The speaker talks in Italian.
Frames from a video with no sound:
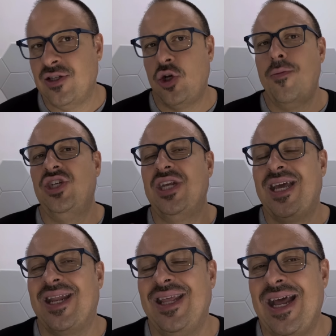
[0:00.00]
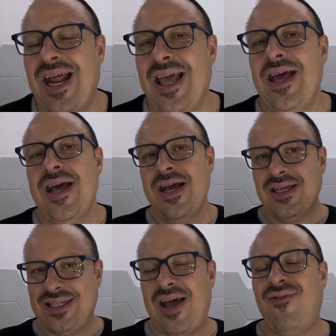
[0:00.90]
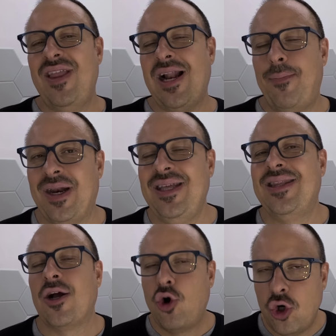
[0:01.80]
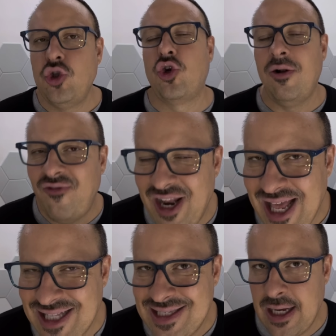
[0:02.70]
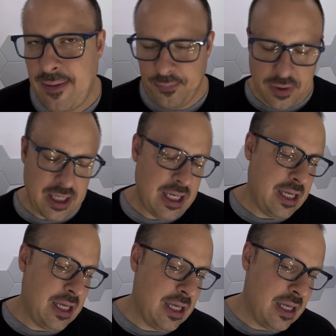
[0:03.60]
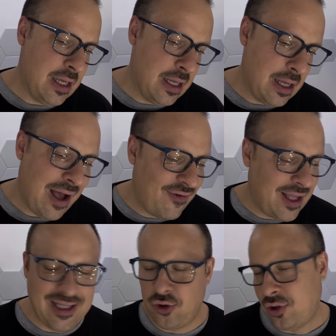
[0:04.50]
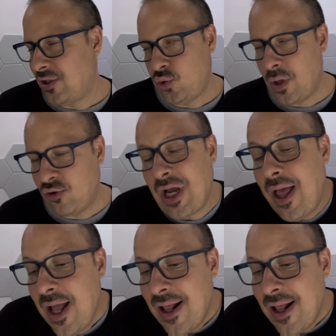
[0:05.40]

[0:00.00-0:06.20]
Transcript: Siccome Jerry Cardinale sarà a vedere la partita contro il Venezia, eh, ha, detto testuali, cioè,